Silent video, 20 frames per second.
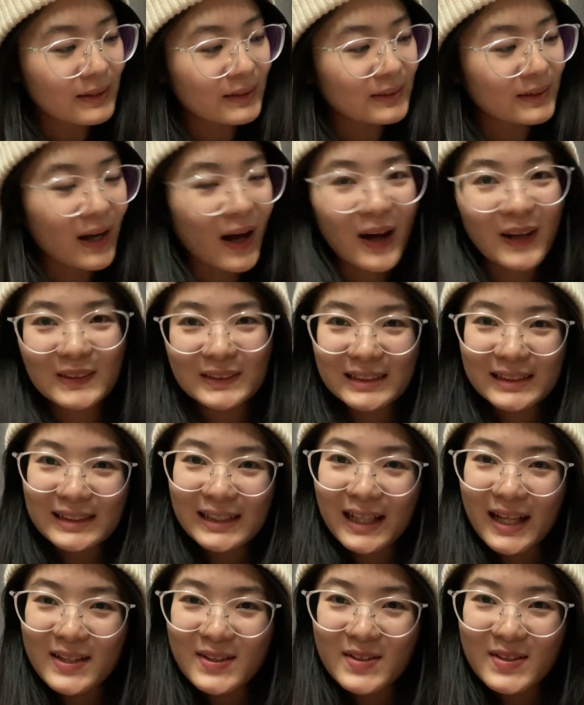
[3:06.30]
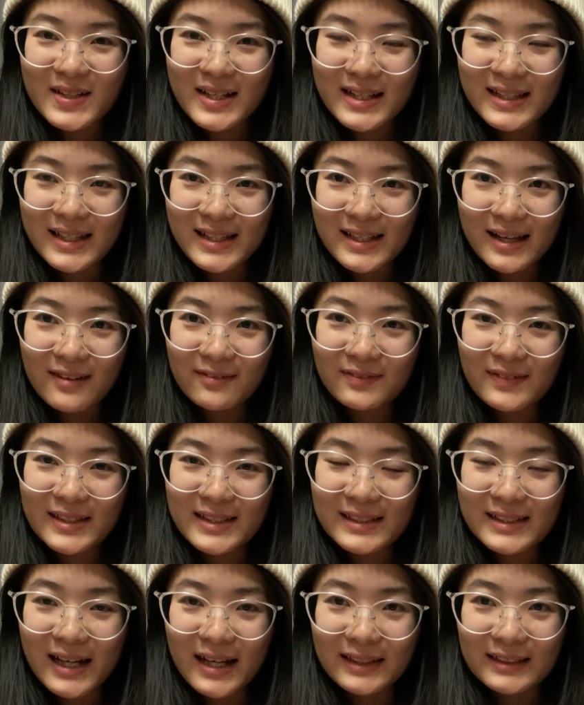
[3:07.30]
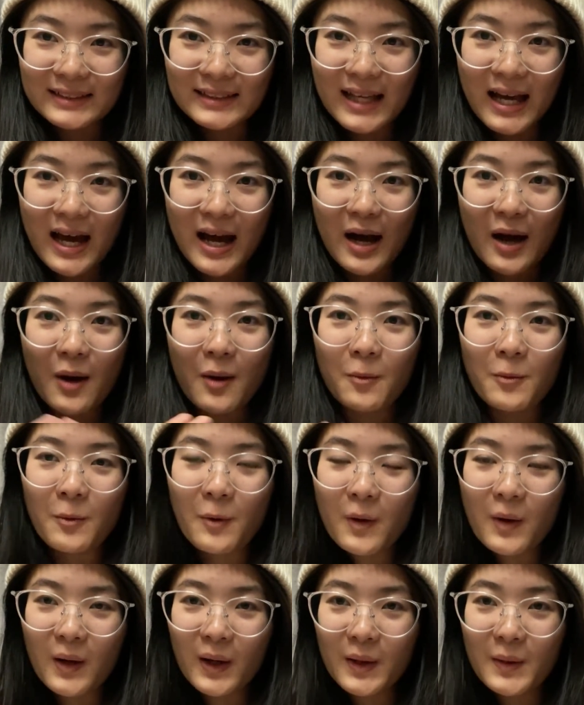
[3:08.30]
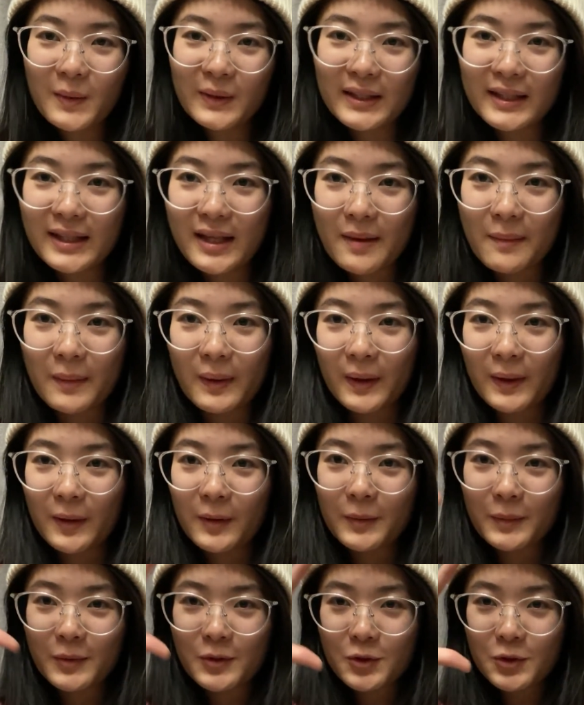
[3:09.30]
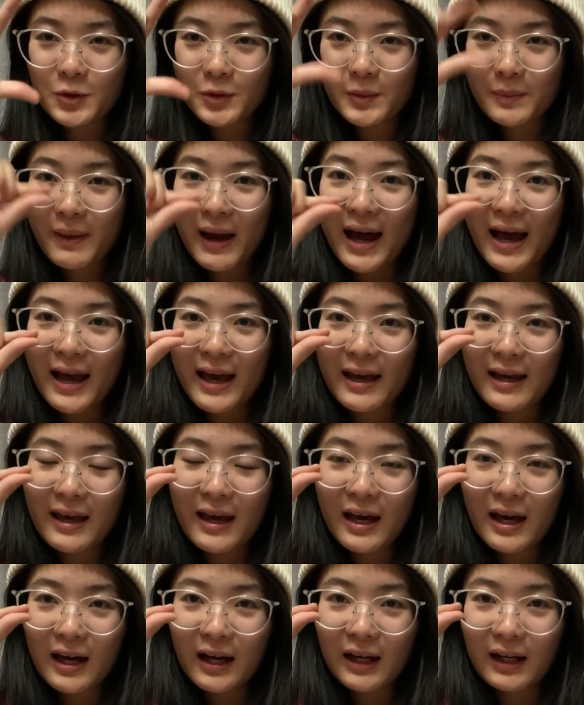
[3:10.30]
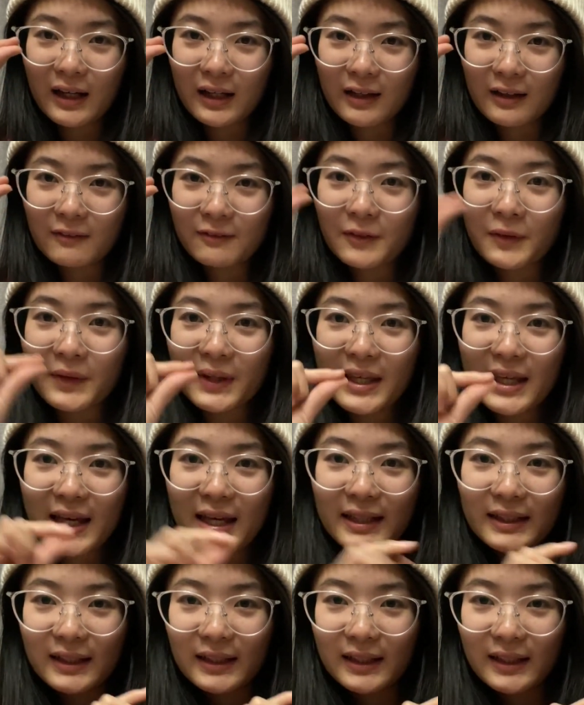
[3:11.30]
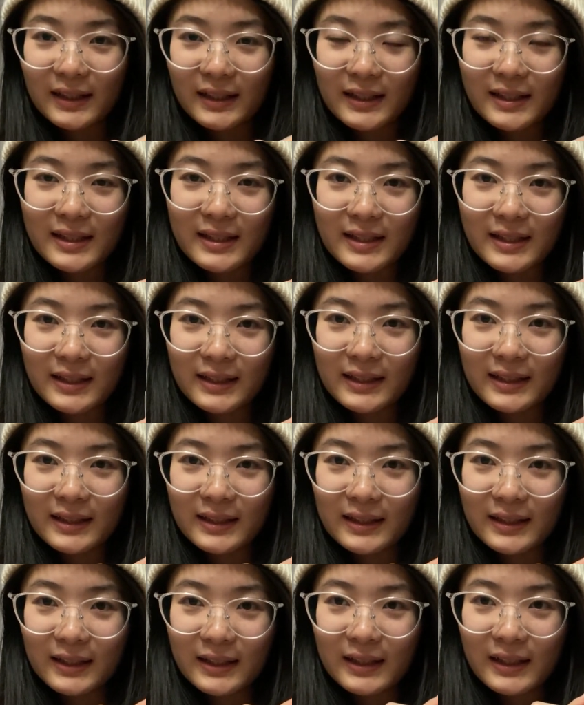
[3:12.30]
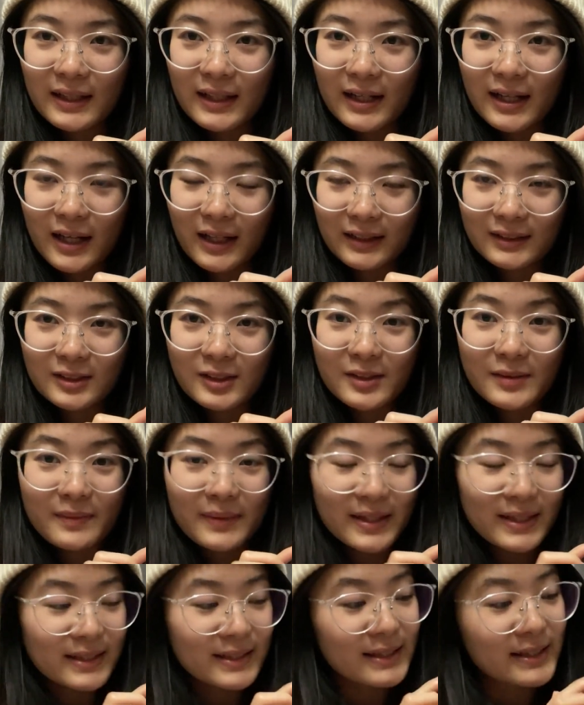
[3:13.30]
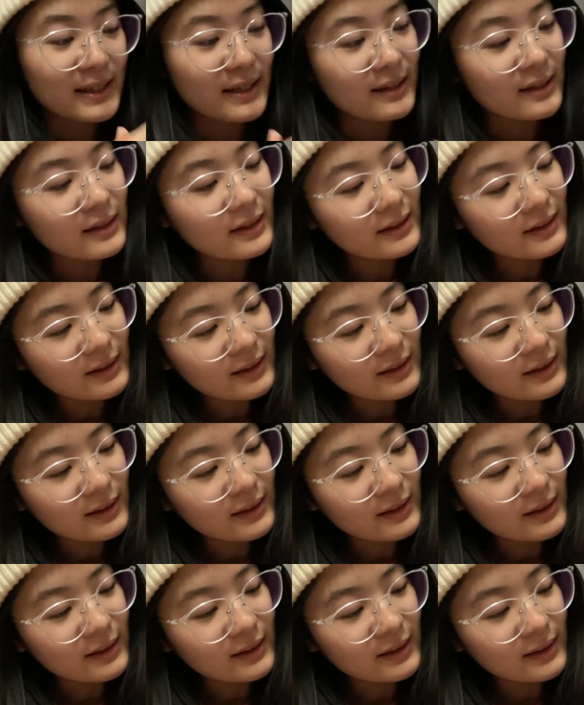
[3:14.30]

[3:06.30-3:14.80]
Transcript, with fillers: 然后接下来就是跟大家分享一下我和我的男朋友我们去拍呃枫叶的一个啊、呃、这么一天。